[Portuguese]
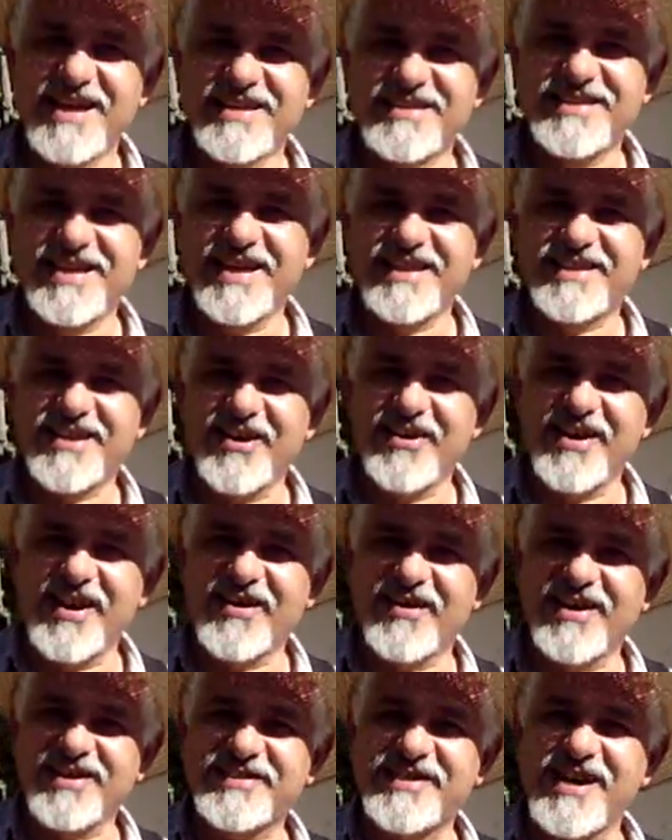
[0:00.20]
Se tem um
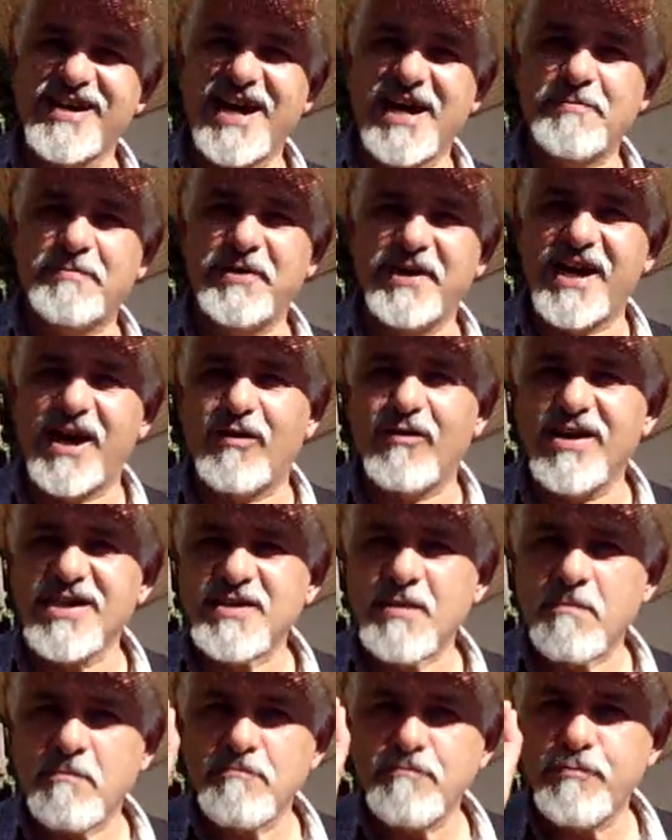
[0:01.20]
negócio que caipira
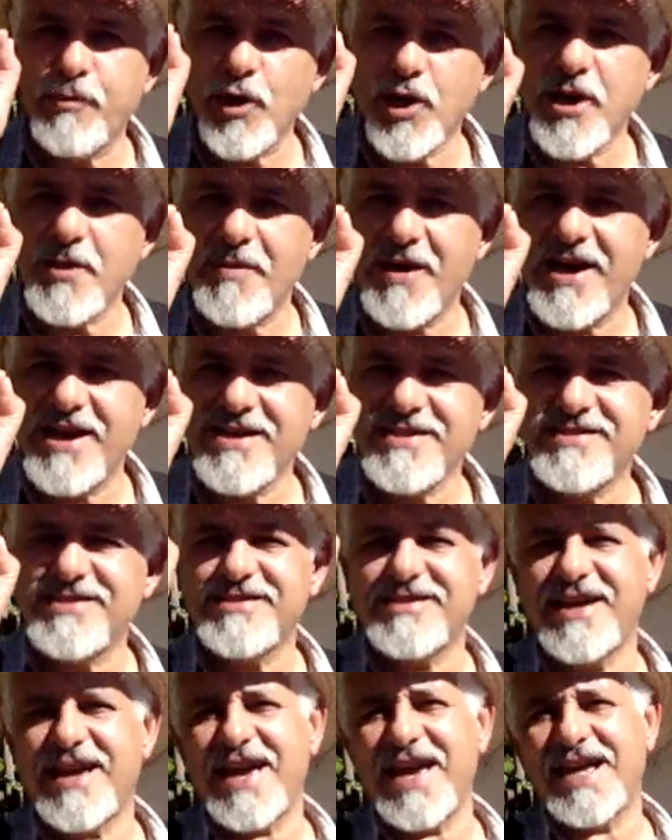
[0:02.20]
gosta por demais,
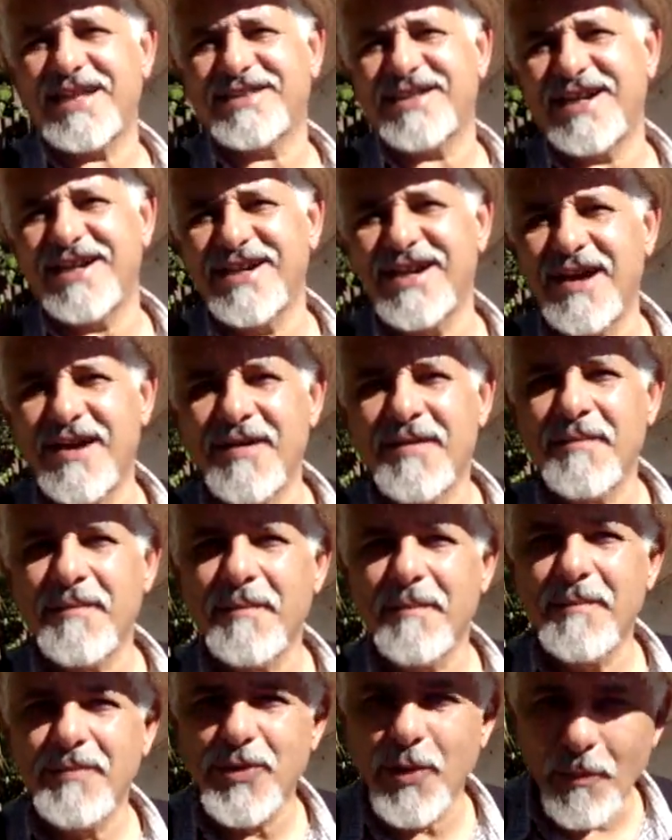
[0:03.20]
é a tarda
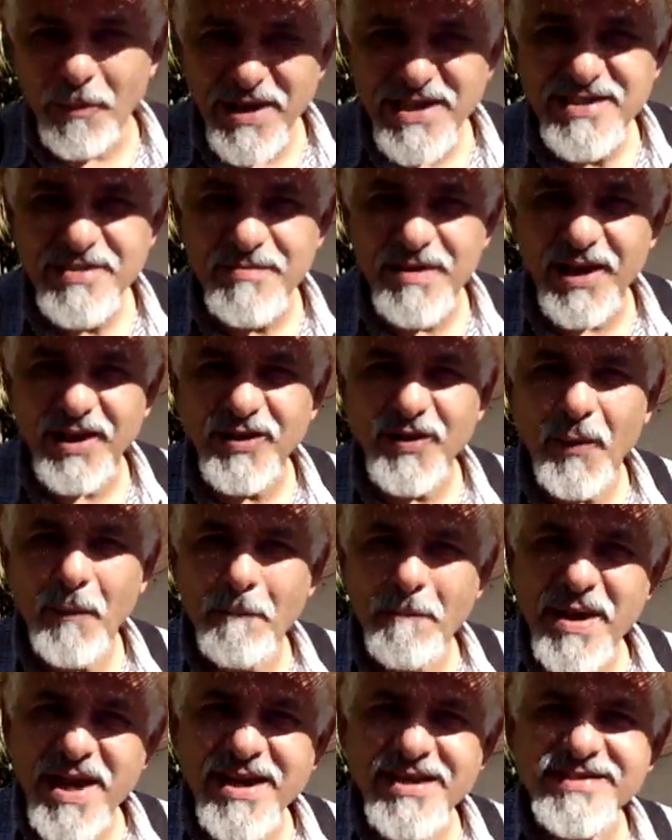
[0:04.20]
do benzimento.
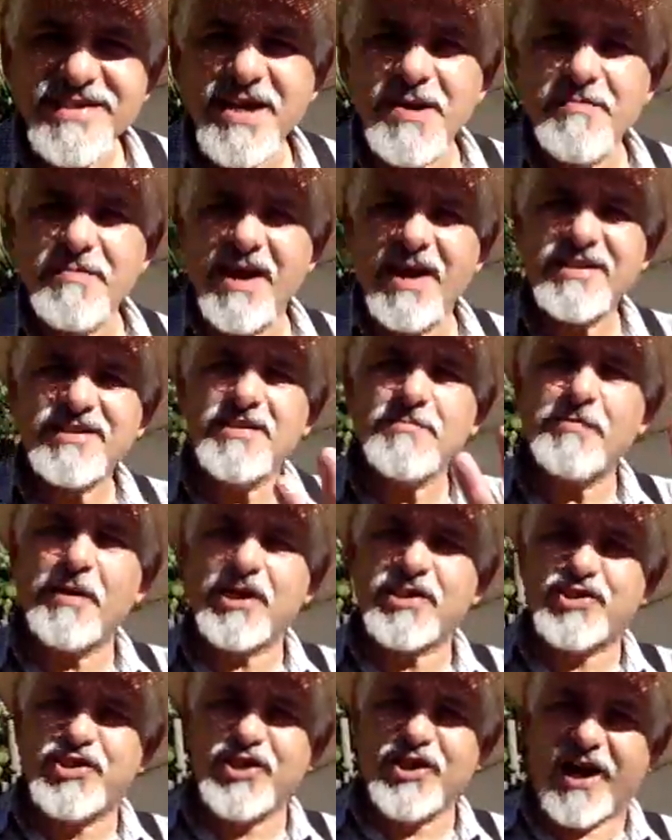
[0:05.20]
Benzimento,
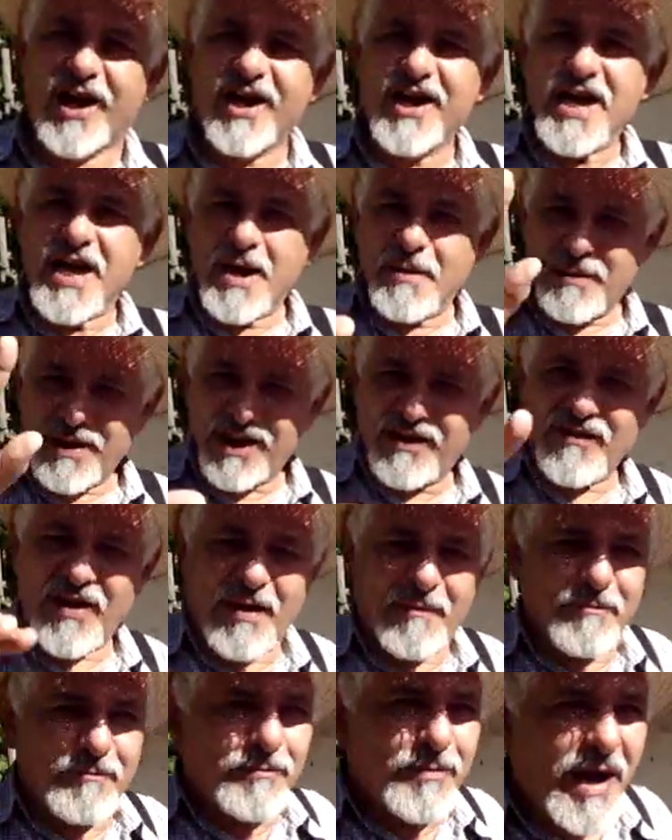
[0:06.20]
simpatia. Mas quer
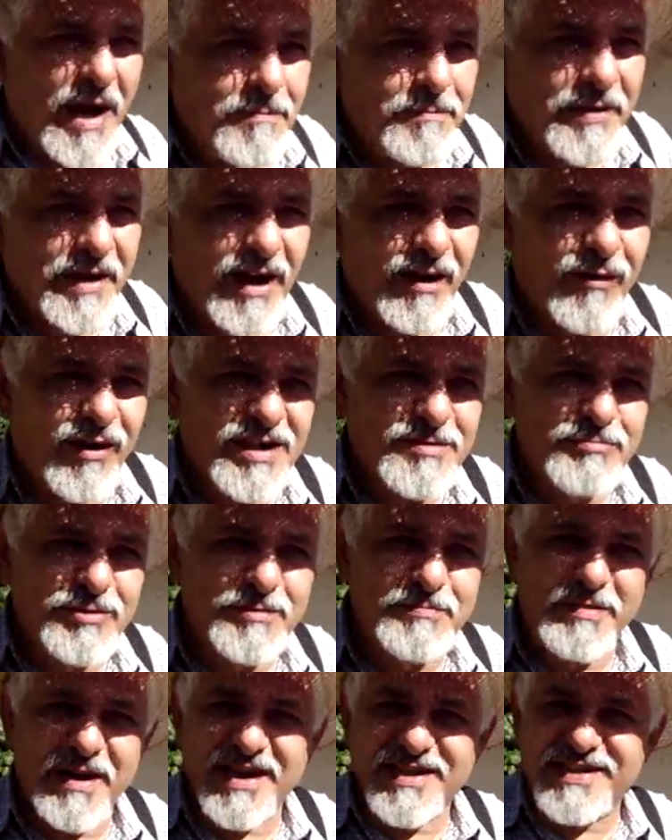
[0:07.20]
ver, caipira gosta muito
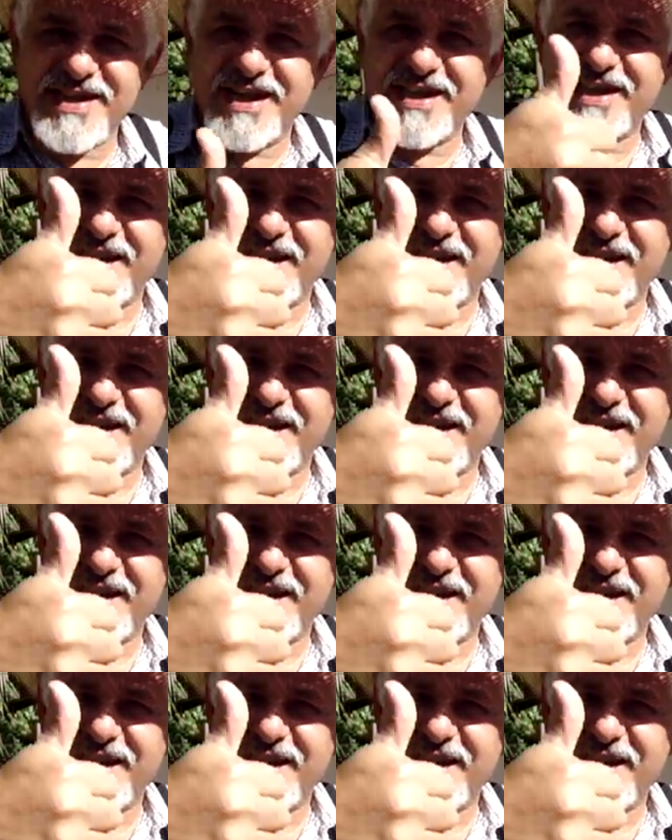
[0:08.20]
de benzer